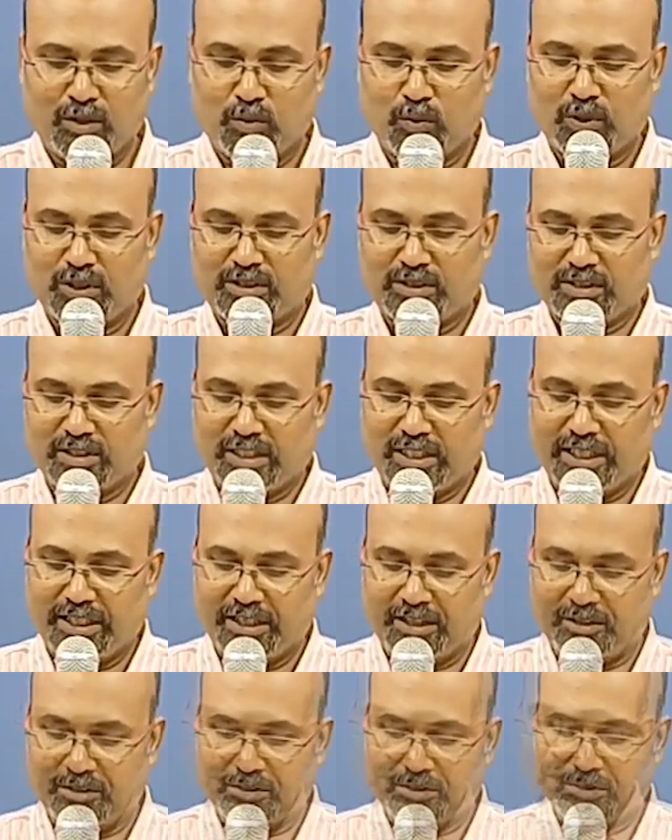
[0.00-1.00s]
வர்ஸ்
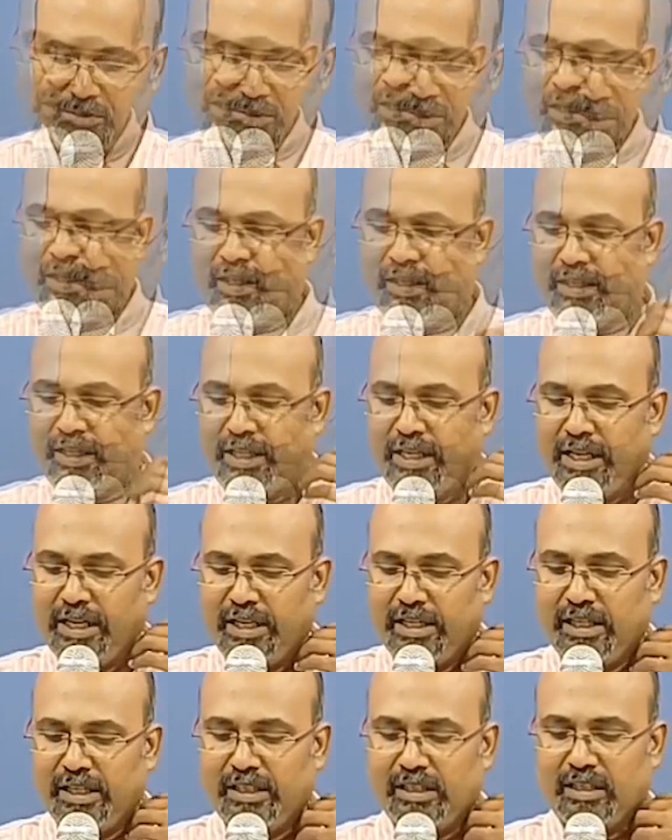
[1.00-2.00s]
நைன் ஓகே
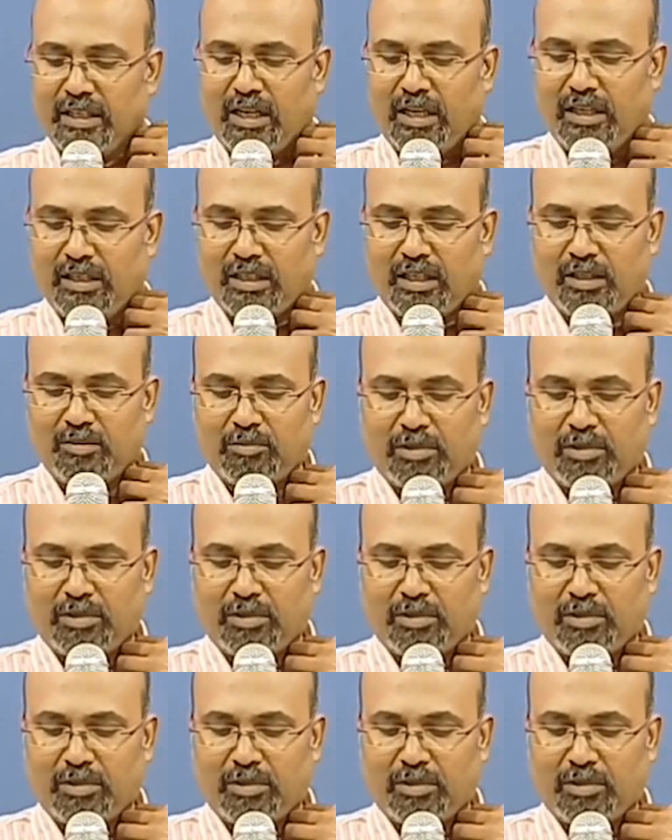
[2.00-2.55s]
ஏனென்றால் நான்